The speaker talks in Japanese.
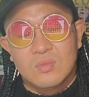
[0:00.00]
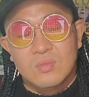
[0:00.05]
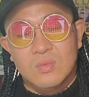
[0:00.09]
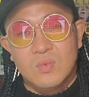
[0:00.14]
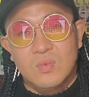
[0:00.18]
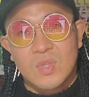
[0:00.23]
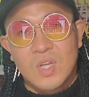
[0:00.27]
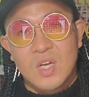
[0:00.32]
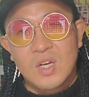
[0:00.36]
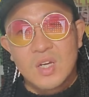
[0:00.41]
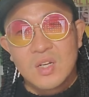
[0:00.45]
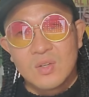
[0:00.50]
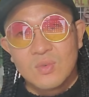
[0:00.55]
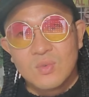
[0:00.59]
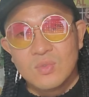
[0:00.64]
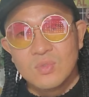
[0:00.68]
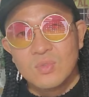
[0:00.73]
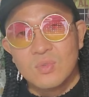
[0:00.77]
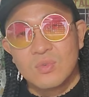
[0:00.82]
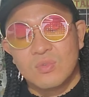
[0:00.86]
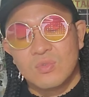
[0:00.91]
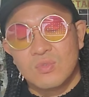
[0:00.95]
でもだから
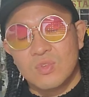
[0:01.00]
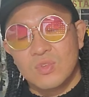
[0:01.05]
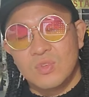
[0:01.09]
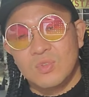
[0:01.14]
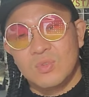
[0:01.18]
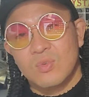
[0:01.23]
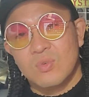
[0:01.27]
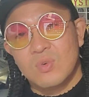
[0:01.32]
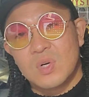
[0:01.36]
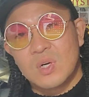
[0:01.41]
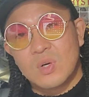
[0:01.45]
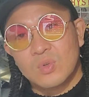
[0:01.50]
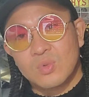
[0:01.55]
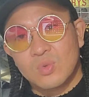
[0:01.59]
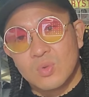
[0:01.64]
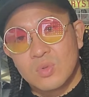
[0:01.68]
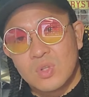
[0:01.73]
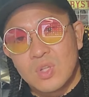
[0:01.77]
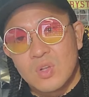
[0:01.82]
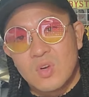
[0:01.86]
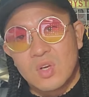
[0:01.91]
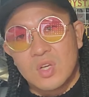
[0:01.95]
こそこういう動画を
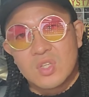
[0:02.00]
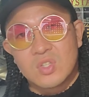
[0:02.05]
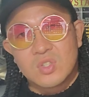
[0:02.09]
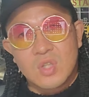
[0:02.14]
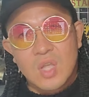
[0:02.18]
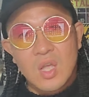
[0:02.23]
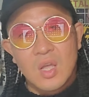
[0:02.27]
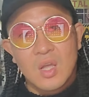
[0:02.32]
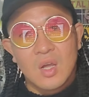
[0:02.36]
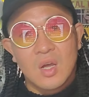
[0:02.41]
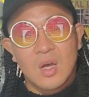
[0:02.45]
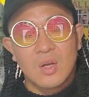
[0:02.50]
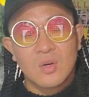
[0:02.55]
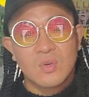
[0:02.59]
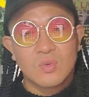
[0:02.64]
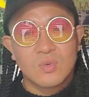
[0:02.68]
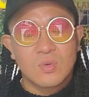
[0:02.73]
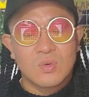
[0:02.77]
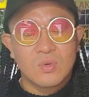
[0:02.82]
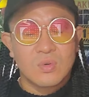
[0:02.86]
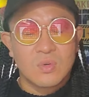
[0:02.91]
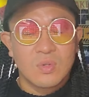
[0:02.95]
撮ってるわけですね。
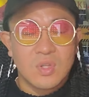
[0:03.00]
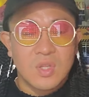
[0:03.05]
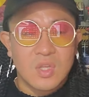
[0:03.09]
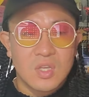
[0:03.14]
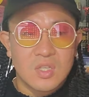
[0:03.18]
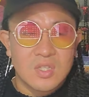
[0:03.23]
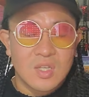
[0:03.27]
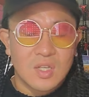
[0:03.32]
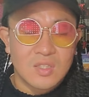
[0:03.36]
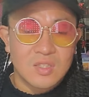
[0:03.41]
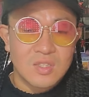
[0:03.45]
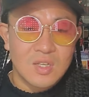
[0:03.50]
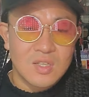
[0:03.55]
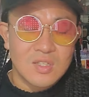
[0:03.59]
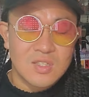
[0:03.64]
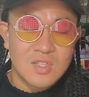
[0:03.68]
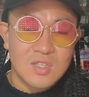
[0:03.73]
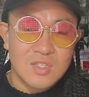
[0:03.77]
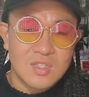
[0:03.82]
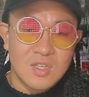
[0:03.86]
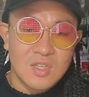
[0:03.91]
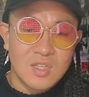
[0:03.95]
アルコールで散々
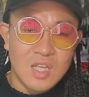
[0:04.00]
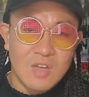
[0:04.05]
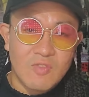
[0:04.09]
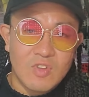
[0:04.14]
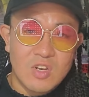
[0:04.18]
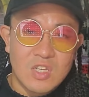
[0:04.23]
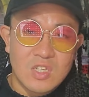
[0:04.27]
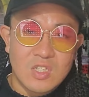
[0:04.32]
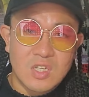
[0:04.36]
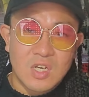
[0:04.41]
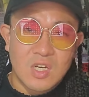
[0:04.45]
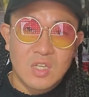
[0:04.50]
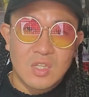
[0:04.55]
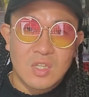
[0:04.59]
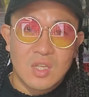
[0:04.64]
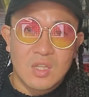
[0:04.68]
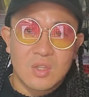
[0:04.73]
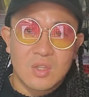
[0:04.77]
人生ダメに仕掛け